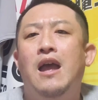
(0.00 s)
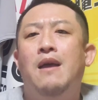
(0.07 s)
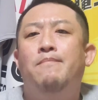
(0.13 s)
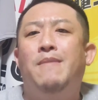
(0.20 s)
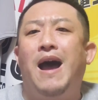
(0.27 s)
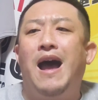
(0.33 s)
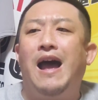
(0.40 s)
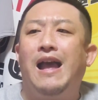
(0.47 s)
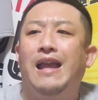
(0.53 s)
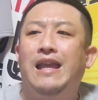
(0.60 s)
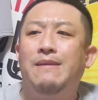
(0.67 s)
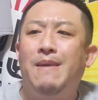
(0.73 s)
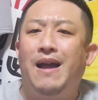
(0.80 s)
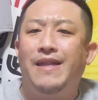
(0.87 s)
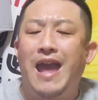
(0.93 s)
まあ
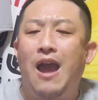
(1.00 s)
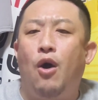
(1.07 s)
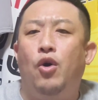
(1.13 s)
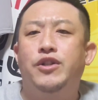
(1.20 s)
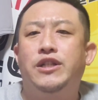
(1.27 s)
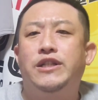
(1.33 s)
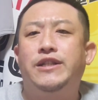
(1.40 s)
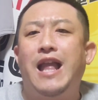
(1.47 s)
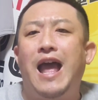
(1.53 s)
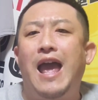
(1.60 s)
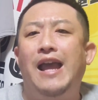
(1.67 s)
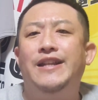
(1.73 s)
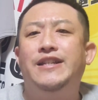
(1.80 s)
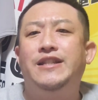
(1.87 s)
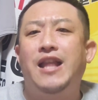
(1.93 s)
今ね、お伝
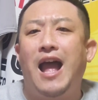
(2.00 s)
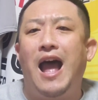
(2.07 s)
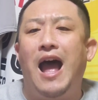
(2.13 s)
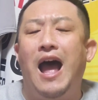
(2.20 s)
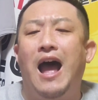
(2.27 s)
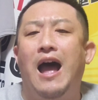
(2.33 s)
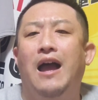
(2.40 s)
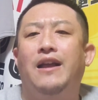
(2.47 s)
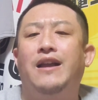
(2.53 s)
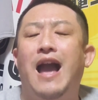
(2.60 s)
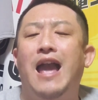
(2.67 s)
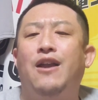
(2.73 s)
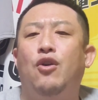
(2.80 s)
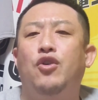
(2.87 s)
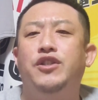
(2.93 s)
えした
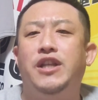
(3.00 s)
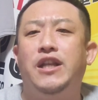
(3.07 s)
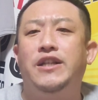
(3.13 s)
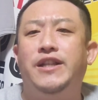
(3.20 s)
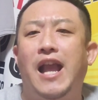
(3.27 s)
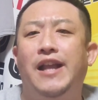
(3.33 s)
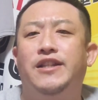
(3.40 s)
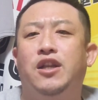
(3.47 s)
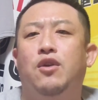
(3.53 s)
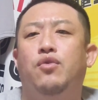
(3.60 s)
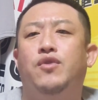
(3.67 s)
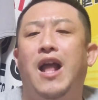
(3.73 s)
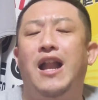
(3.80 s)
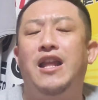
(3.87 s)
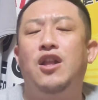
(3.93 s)
外国人選手
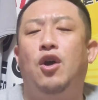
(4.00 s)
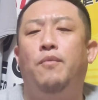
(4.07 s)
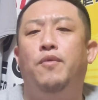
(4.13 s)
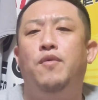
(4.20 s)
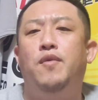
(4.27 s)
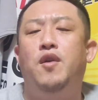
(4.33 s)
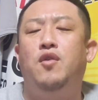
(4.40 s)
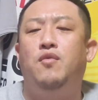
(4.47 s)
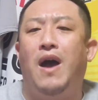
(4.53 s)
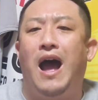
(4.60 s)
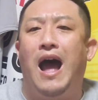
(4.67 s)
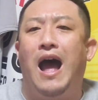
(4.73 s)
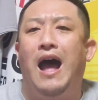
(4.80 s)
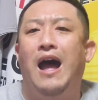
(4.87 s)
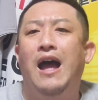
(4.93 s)
ふたりの部分
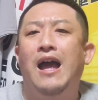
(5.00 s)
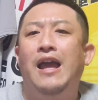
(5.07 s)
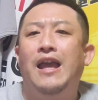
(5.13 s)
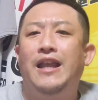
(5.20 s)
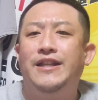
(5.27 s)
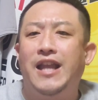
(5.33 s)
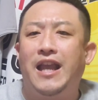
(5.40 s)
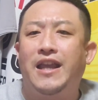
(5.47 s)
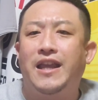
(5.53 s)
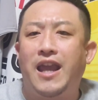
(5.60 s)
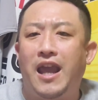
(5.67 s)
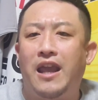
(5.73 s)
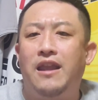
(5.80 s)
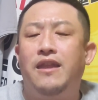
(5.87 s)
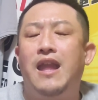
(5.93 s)
は移籍
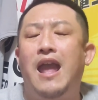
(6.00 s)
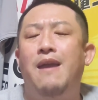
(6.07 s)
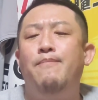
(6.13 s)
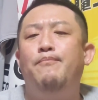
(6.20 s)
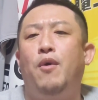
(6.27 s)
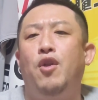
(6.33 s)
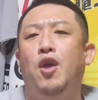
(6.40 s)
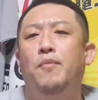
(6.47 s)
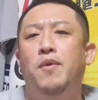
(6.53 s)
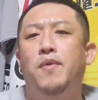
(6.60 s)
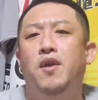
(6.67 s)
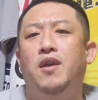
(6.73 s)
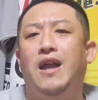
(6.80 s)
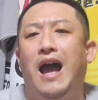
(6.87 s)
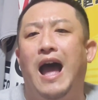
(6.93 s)
金、年俸の部
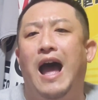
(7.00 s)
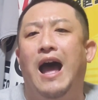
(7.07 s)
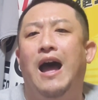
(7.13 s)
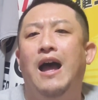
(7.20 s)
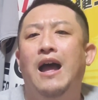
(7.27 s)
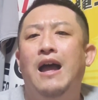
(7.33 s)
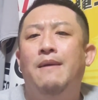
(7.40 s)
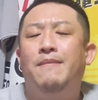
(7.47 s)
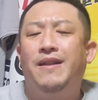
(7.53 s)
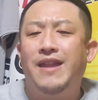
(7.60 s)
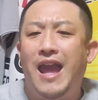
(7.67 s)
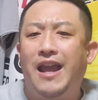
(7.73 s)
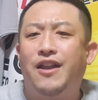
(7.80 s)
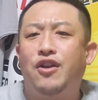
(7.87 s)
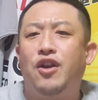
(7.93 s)
分が
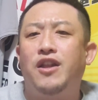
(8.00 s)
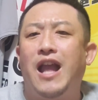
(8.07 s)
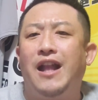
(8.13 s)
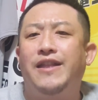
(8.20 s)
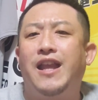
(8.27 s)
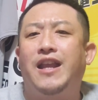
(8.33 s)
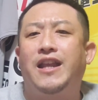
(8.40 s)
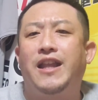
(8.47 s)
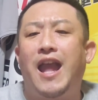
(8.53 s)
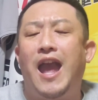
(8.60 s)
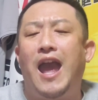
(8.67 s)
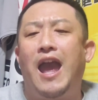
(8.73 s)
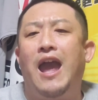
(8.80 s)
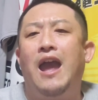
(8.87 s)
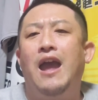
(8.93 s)
ネックになってき
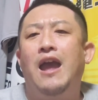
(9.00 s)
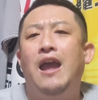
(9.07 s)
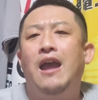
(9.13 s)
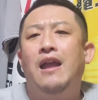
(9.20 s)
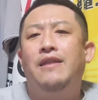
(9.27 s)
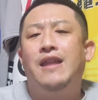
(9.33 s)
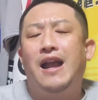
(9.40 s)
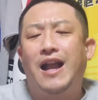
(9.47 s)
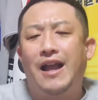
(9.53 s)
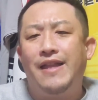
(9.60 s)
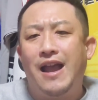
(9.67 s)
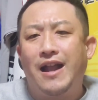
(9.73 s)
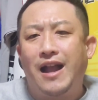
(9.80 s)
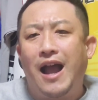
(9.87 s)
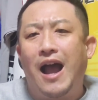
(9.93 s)
てなか
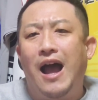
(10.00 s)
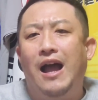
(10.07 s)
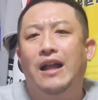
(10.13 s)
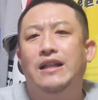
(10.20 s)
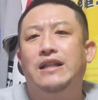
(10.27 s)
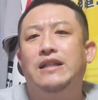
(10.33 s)
なか